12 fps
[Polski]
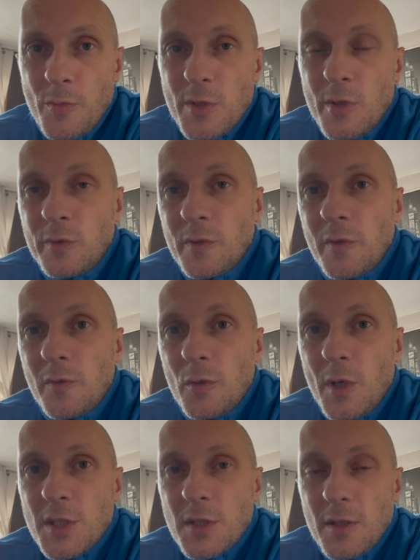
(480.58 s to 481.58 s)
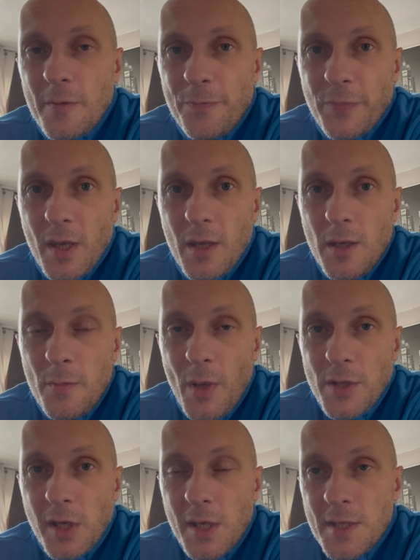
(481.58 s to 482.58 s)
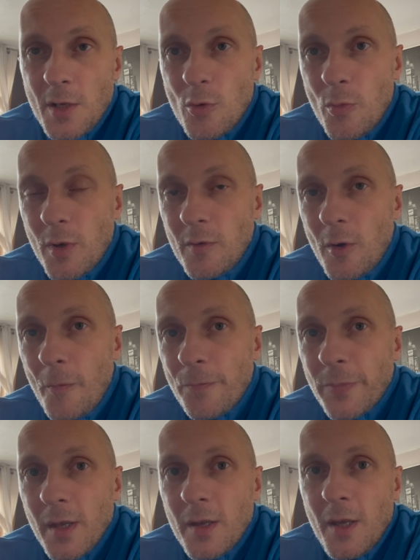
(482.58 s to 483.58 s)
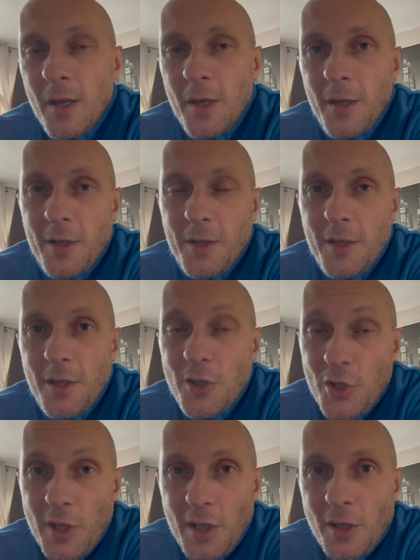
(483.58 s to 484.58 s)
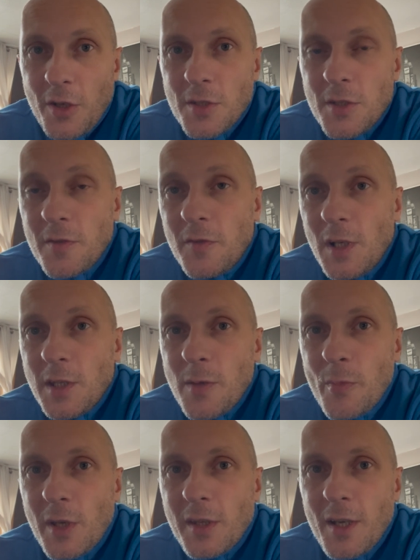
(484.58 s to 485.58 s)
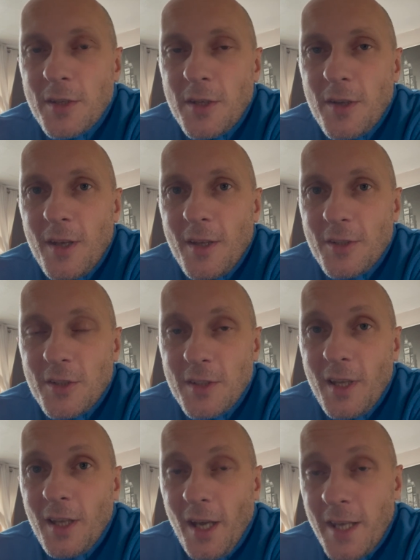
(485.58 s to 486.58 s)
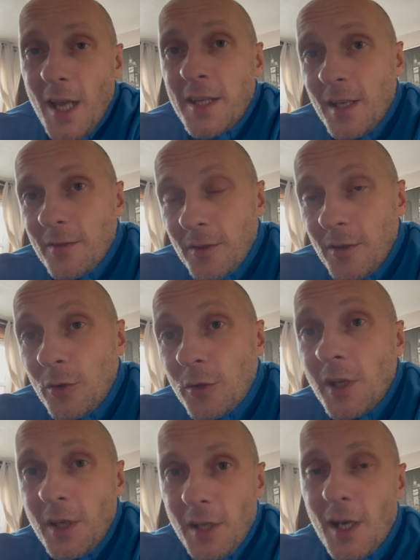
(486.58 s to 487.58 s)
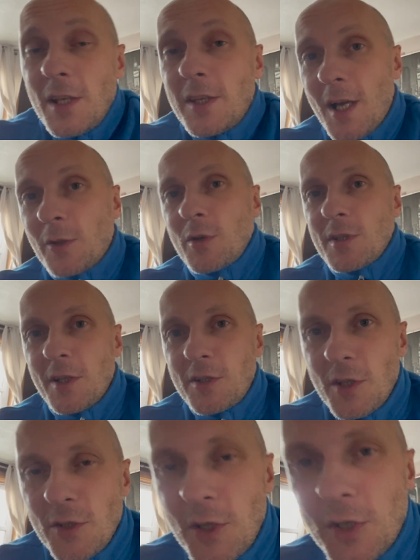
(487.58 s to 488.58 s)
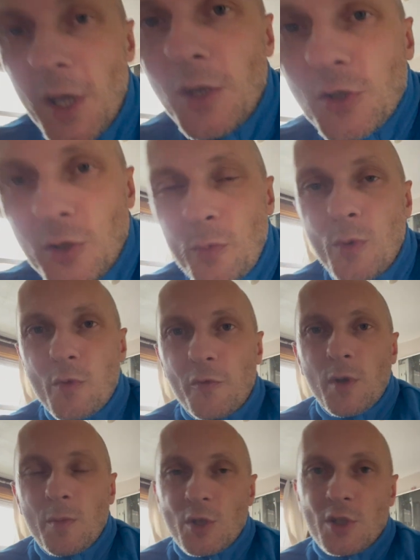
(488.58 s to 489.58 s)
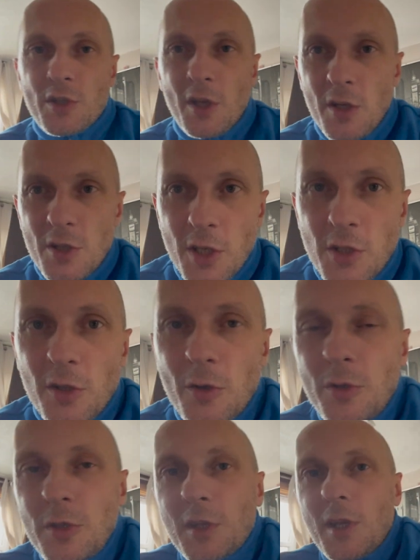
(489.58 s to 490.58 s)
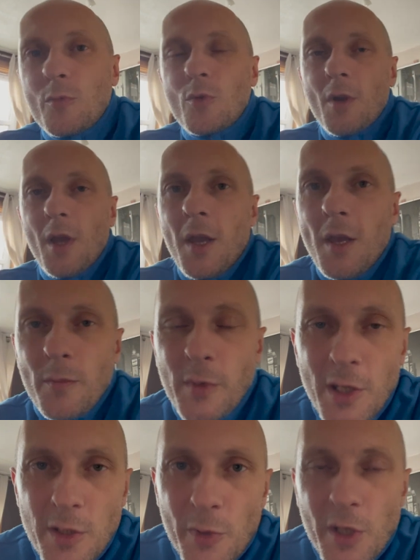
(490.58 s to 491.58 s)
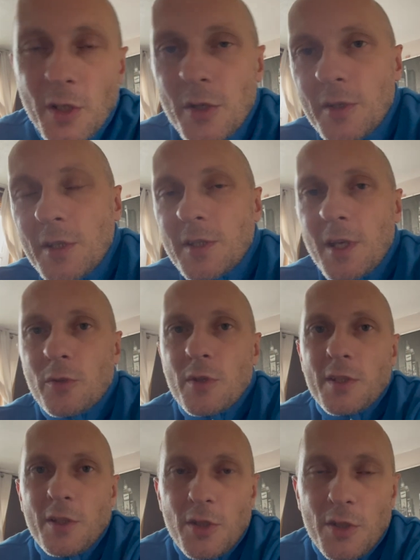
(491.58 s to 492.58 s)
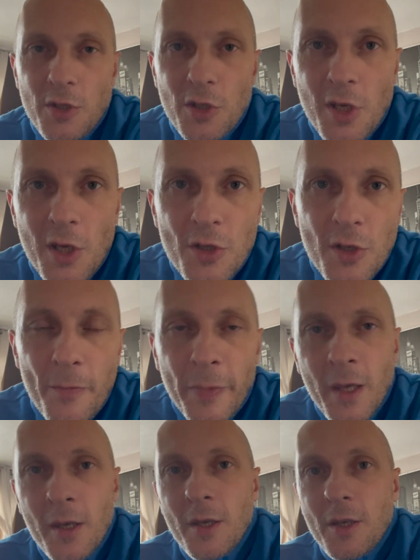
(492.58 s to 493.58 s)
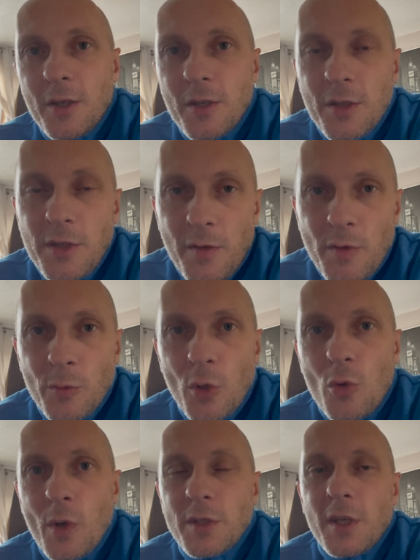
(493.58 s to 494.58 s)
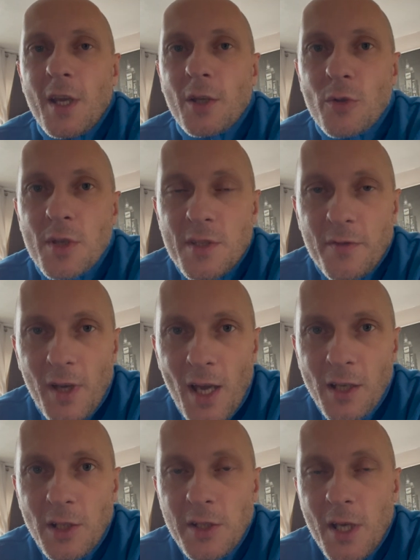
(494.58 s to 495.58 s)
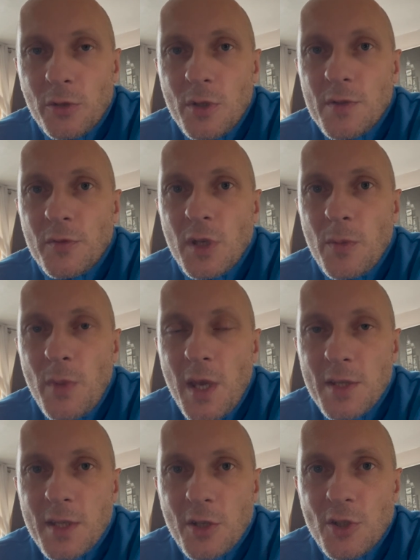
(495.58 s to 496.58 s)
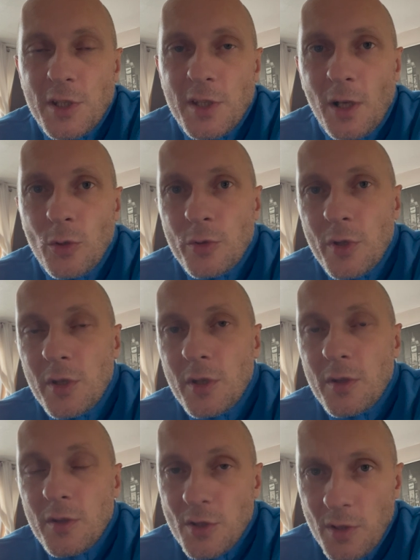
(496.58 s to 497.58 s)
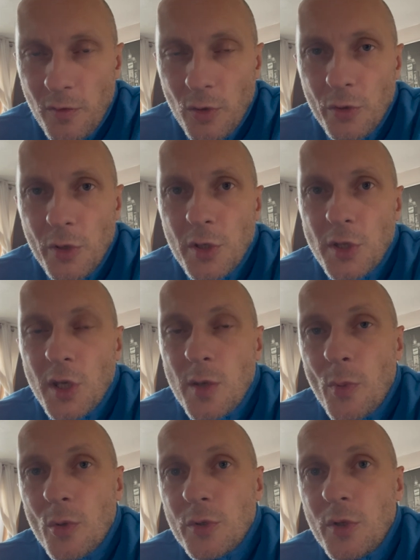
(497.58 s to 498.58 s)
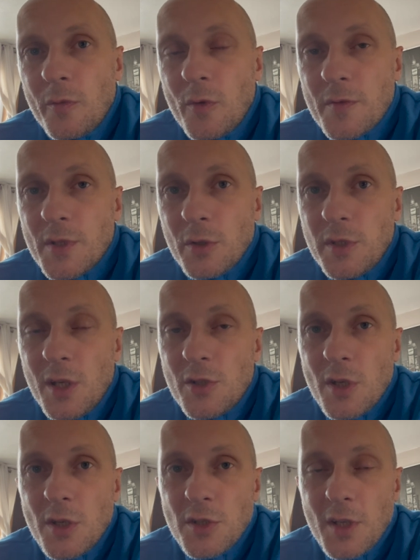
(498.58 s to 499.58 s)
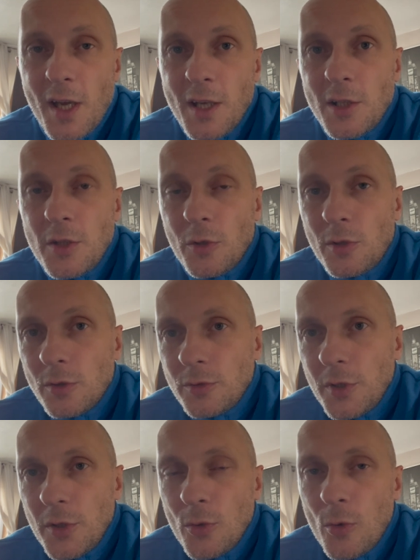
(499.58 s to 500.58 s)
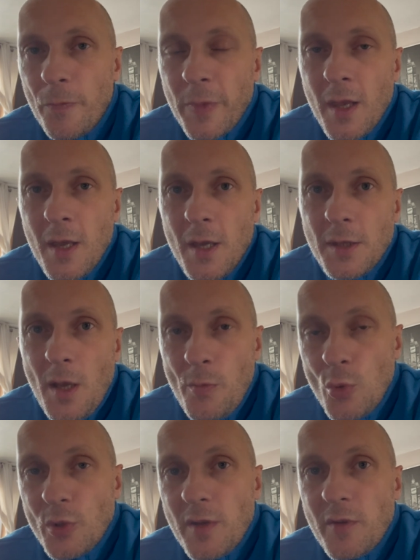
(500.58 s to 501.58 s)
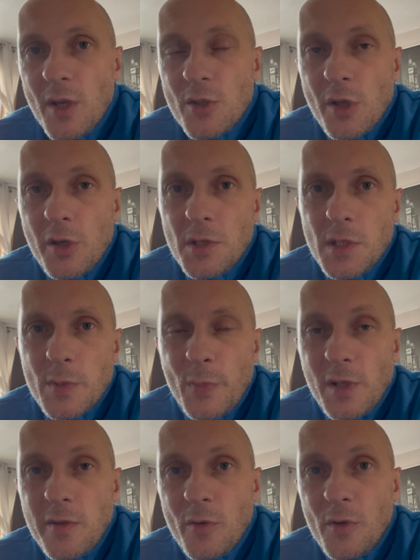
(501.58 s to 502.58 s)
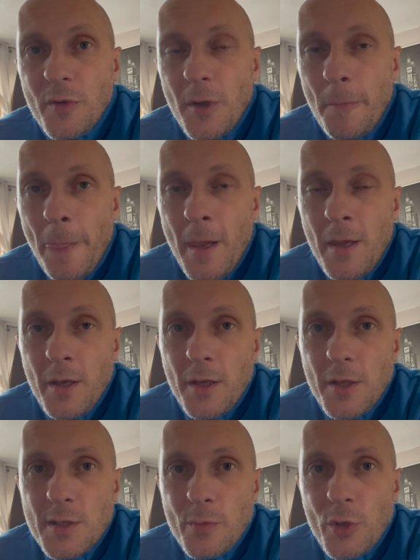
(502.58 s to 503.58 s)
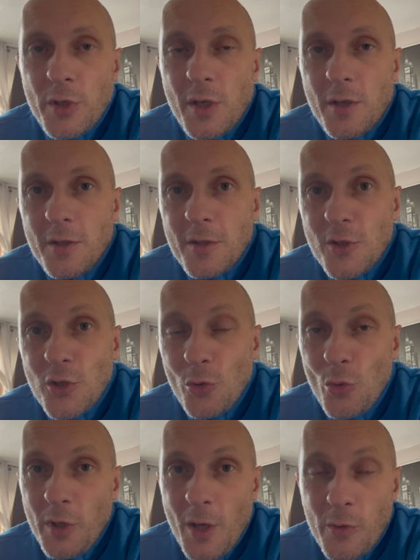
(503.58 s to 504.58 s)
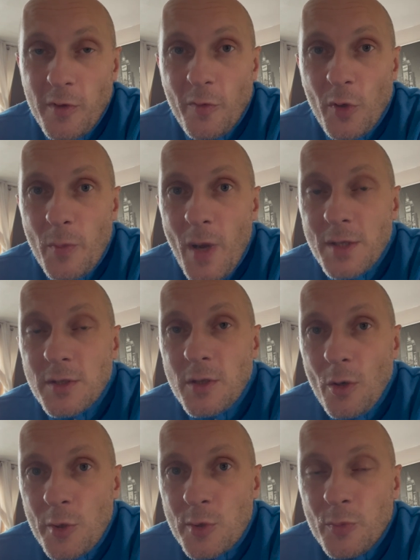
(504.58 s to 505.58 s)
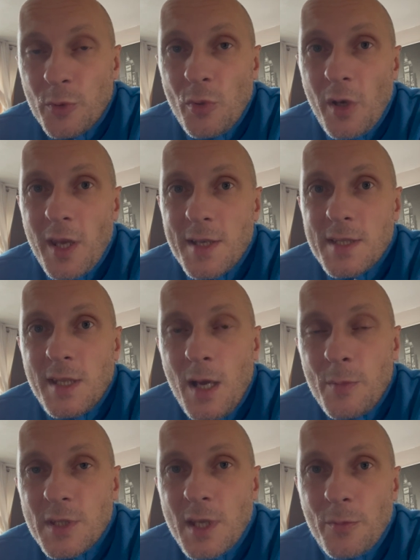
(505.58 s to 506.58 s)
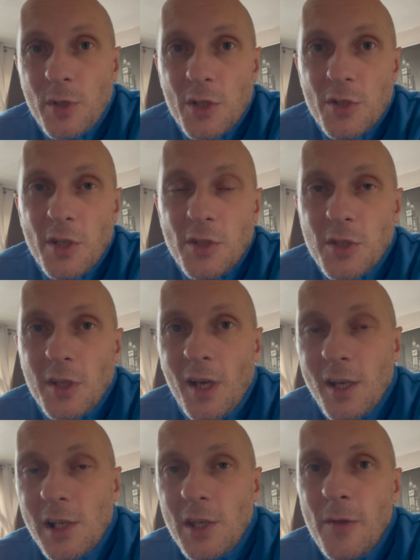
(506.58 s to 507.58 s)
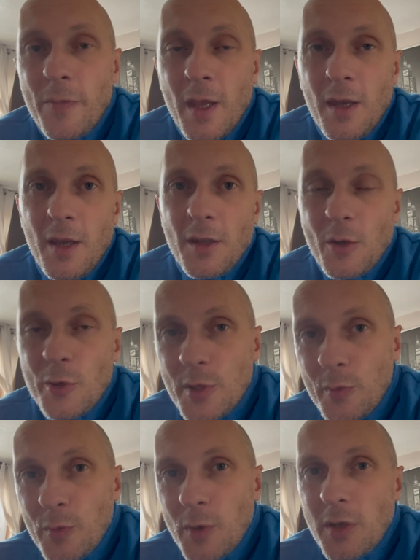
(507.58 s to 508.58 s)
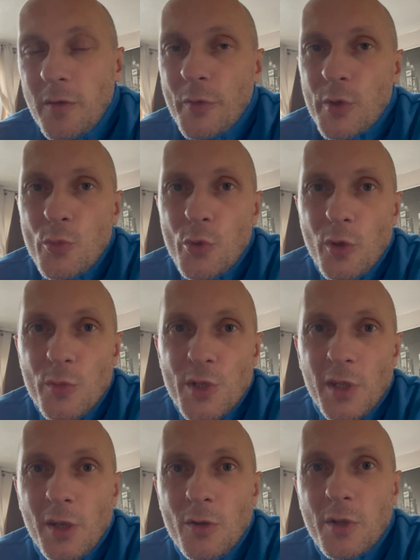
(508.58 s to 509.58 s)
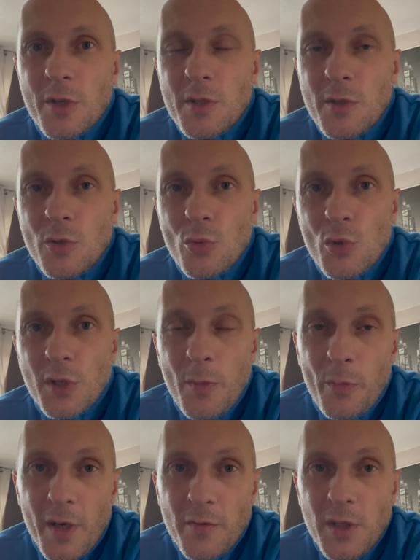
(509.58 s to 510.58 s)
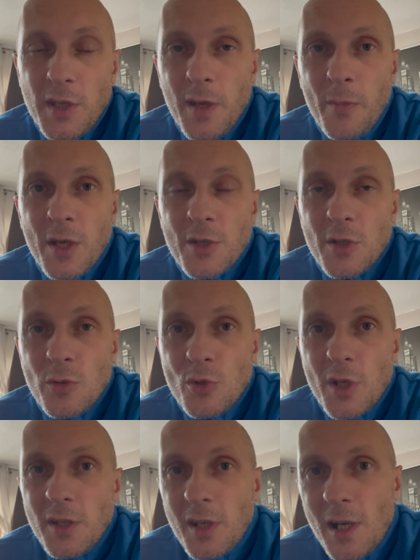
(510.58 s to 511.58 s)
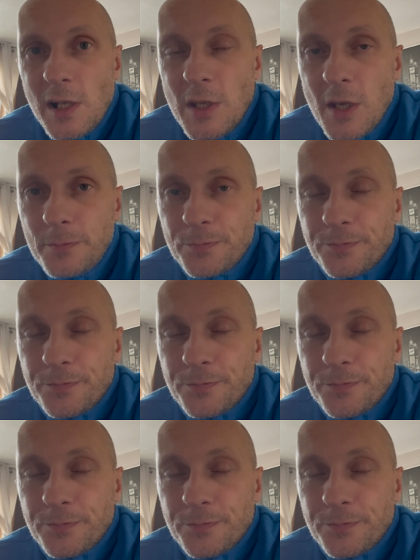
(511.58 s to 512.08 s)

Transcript: znowu wywołać e, panikę zakupową i czy ten kryzys w Wielkiej Brytanii, czy na, ja, ja, no i generalnie jak to jest na dzień dzisiejszy, no bo mówiłem, że 4-6 tygodni temu mieliśmy ten kryzys, jak to jest na dzień dzisiejszy. Y, nie wiem dokładnie jak to jest w Anglii, jak to jest w tych miejscach, czyli, na Londyn, czyli w Londynie i południowo-wschodnia część Anglii od Londynu. Tam był największy kryzys paliwowy y, z moich y, źródeł informacji, osób, które ja znam z tamtych części Anglii. Te osoby mi informują, że tego kryzysu już tam prawie nie ma, że już generalnie